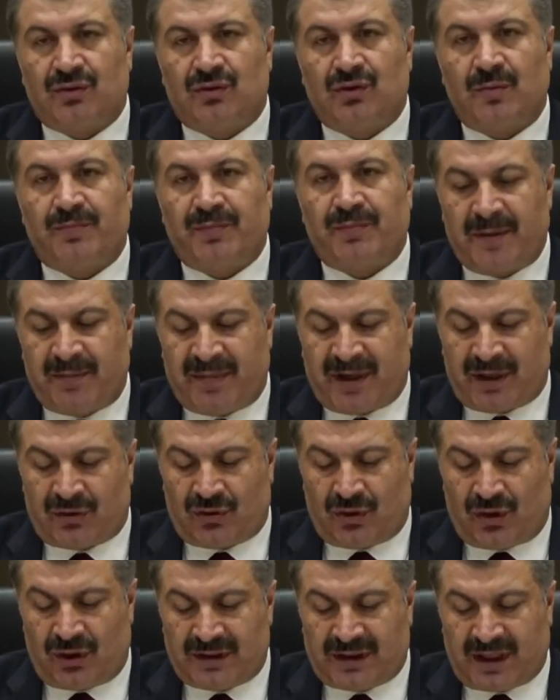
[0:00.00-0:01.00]
tüp
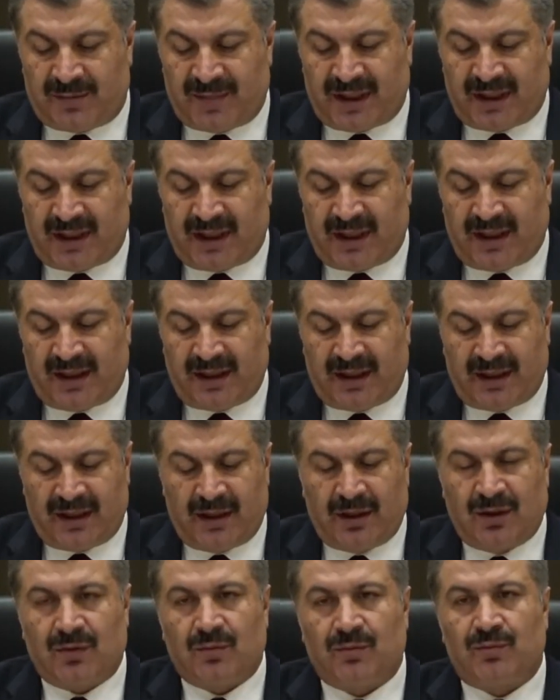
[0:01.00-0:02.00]
bebek yöntemiyle
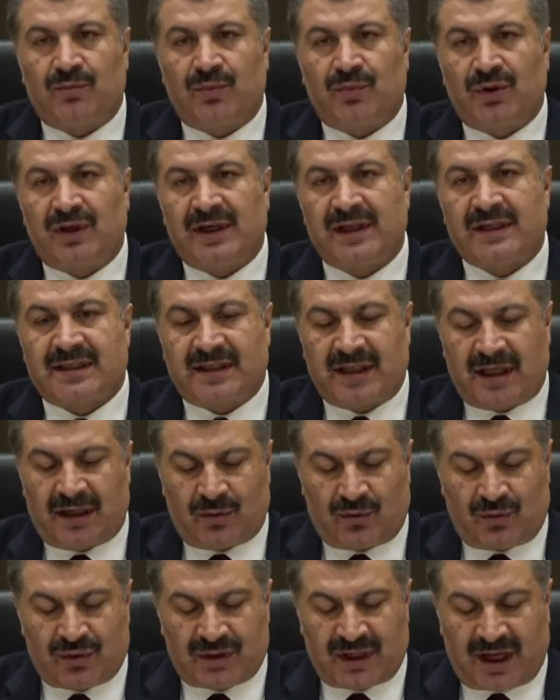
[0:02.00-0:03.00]
bu
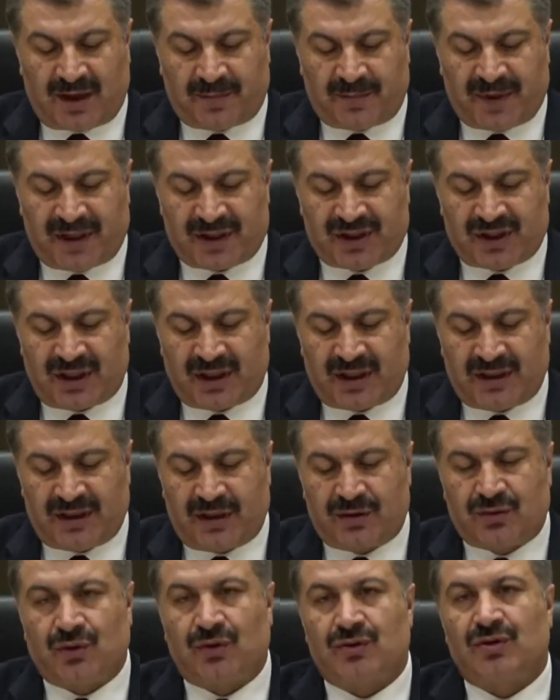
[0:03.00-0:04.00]
riskten uzak bir
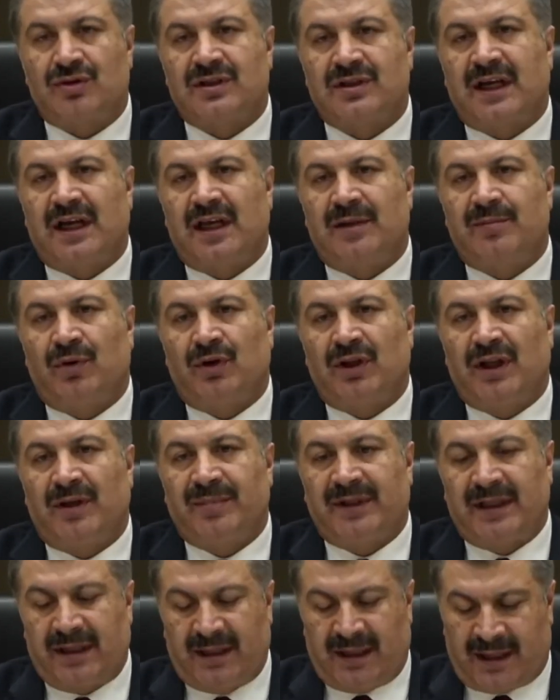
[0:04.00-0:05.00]
şekilde çocuk sahibi
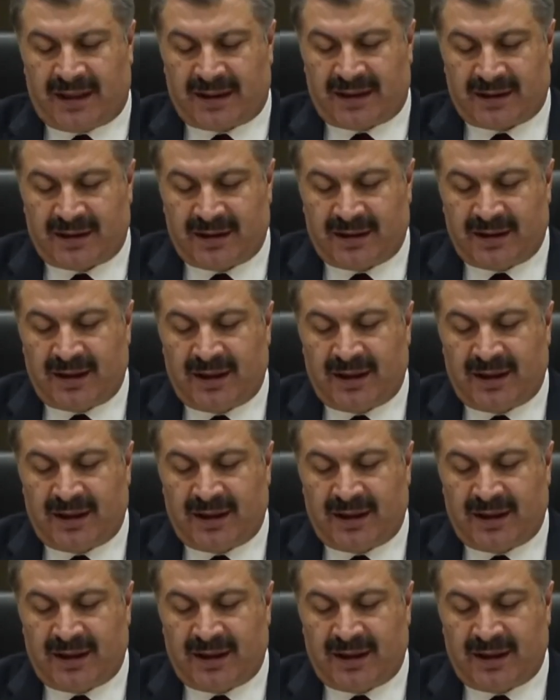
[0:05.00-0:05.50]
olabilirler.